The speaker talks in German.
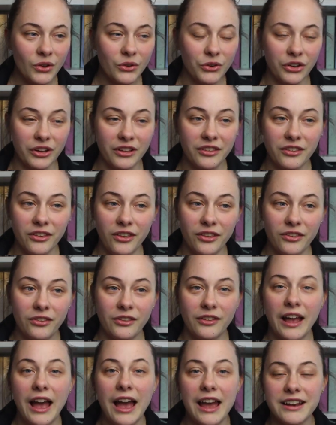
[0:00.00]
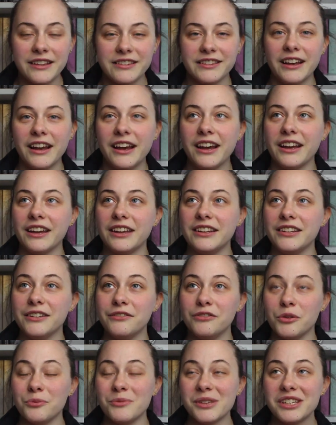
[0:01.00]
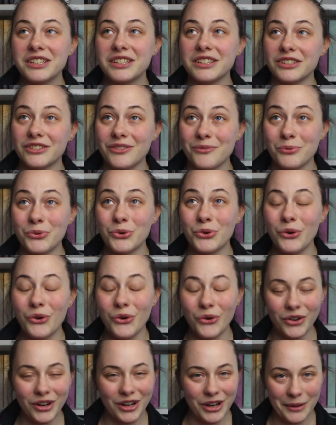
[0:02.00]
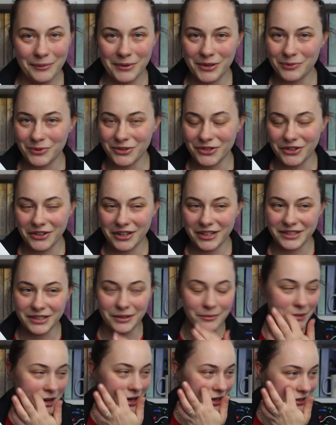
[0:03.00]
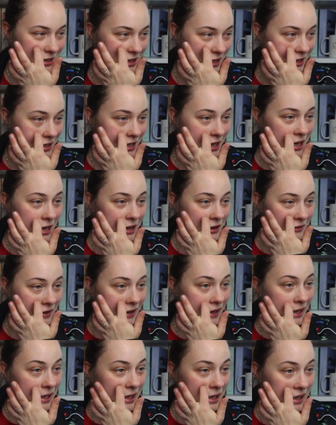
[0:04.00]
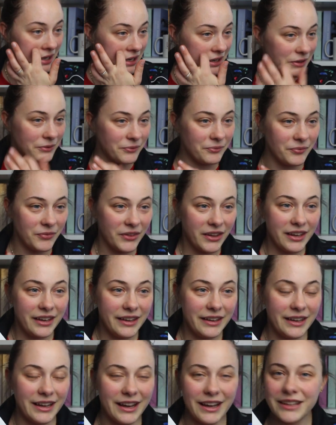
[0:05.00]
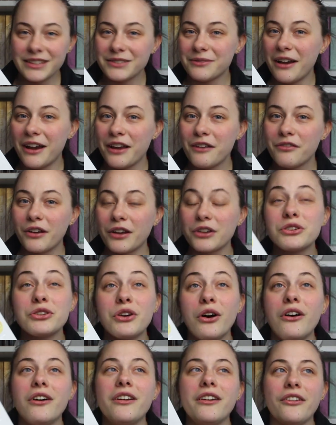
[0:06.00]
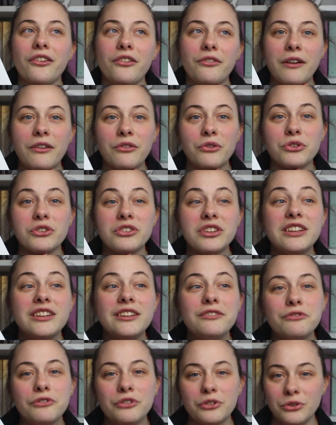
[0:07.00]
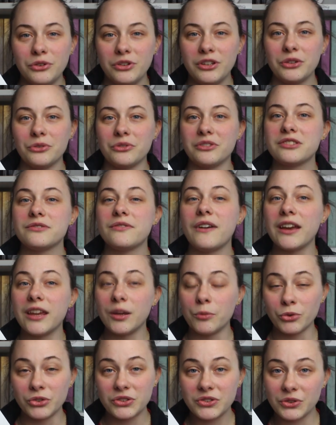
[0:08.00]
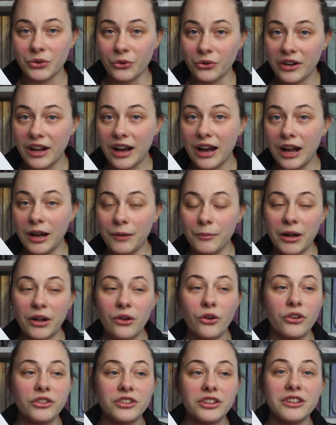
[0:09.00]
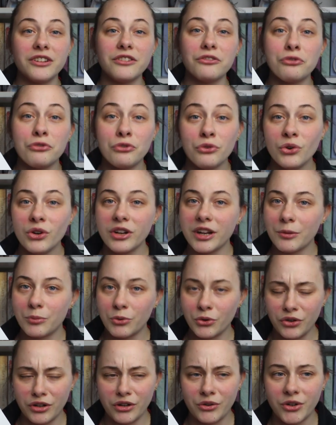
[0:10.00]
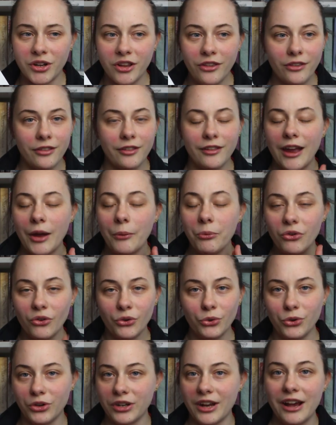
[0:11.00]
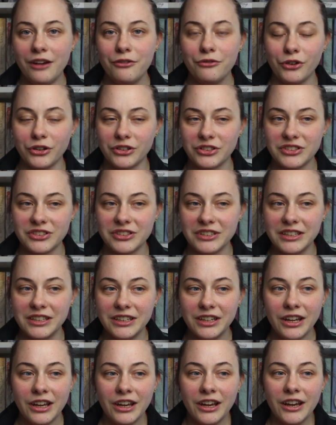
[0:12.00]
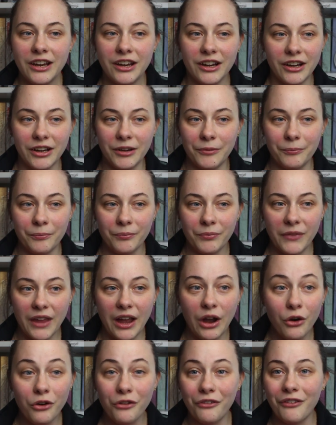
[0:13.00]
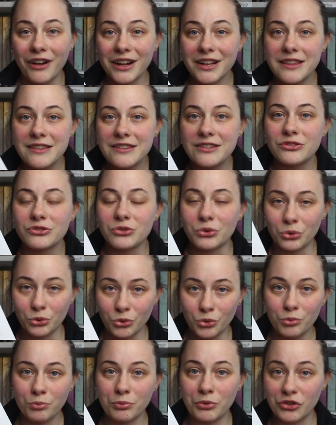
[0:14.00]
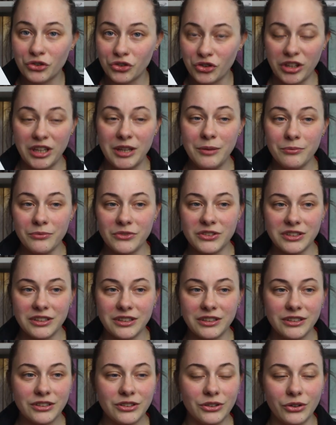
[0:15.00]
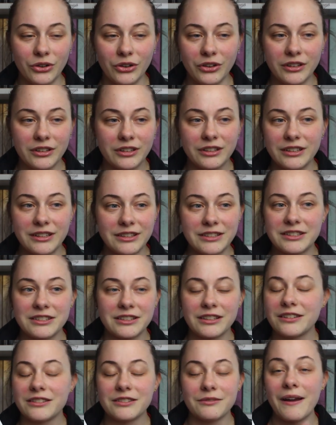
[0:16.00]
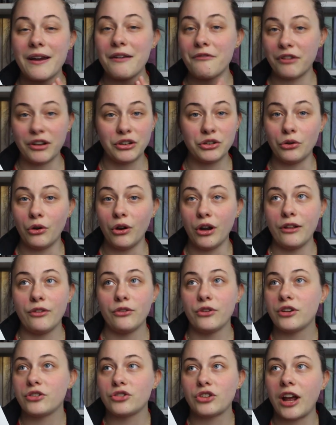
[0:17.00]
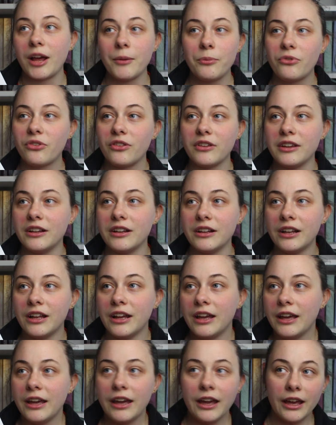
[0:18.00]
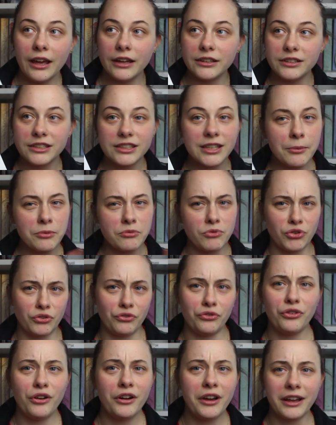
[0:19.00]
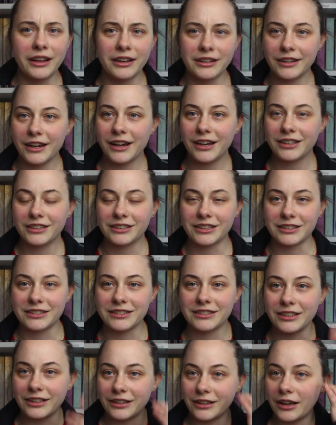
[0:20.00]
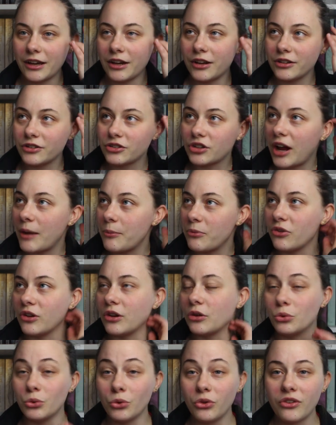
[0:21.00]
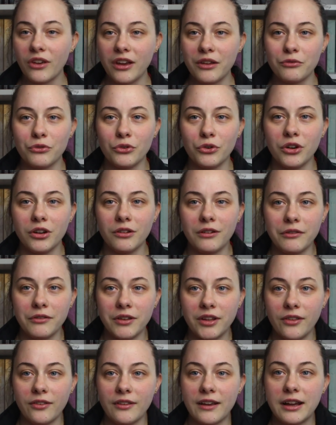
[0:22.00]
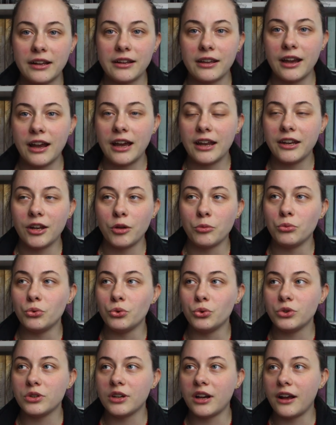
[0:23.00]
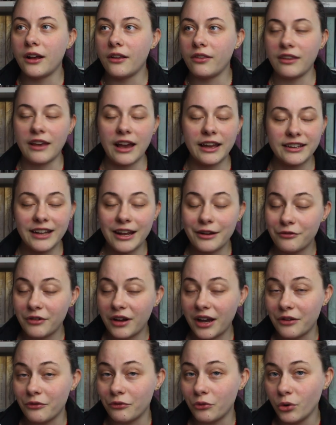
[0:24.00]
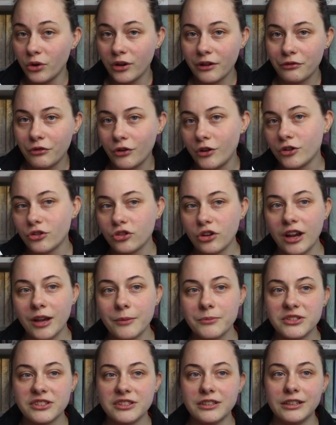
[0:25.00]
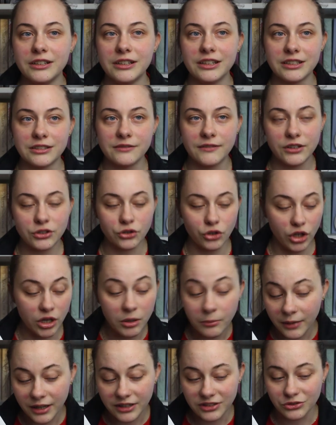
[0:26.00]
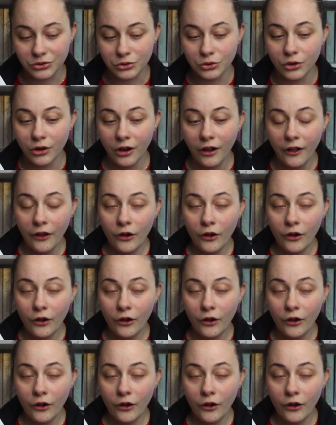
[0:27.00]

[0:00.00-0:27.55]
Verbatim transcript: Und das ist eine Sache, die für mich dieses Buch unglaublich besonders gemacht hat, weil ähm, ja, es war einfach toll, es war so tiefgründig und es war emotional. Man konnte die Gefühle der Protagonisten absolut nachvollziehen, ähm, auch weil sie so gut beschrieben sind und es, es war einfach toll. Also der Schreibstil ich habe es mir schon vorher gedacht, dass der Schreibstil gut sein würde, weil wie gesagt, ihre anderen Bücher, sie hat einfach einen wundervollen Schreibstil, das war schon immer so